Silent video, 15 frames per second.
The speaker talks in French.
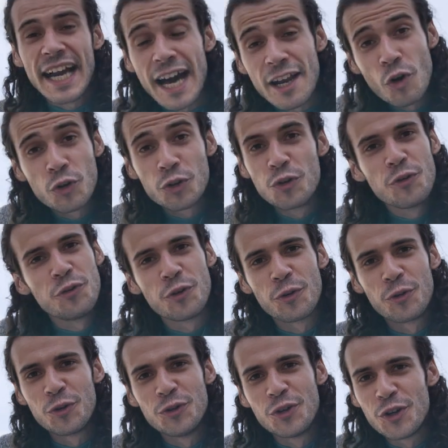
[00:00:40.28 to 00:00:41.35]
car alors que
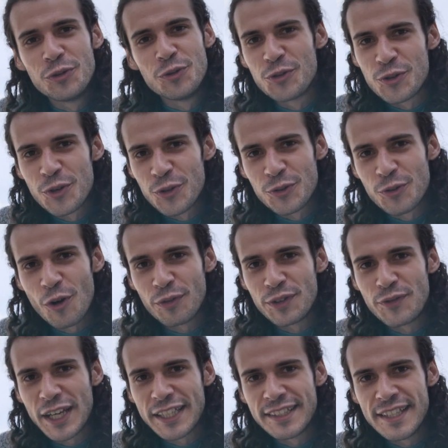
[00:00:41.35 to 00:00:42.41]
feront le deuil du sens de leur vie
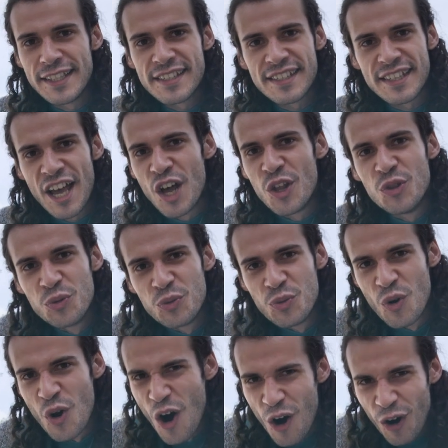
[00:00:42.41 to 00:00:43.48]
factice
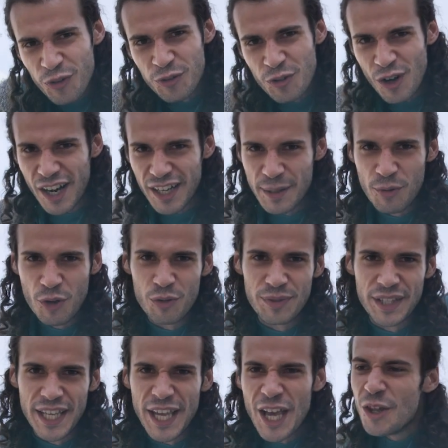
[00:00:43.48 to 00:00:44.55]
Nous, orphelins les
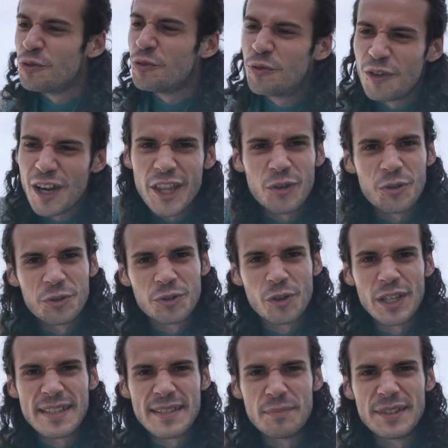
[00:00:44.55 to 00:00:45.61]
premiers, nous flânerons dans
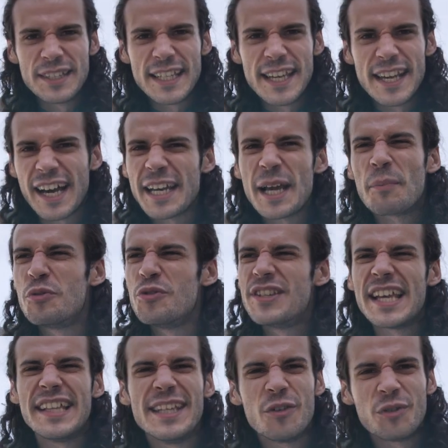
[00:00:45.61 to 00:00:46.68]
les cimetières, l'air
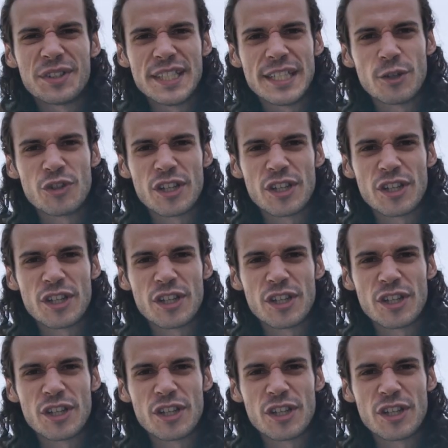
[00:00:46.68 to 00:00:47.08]
plus anéanti que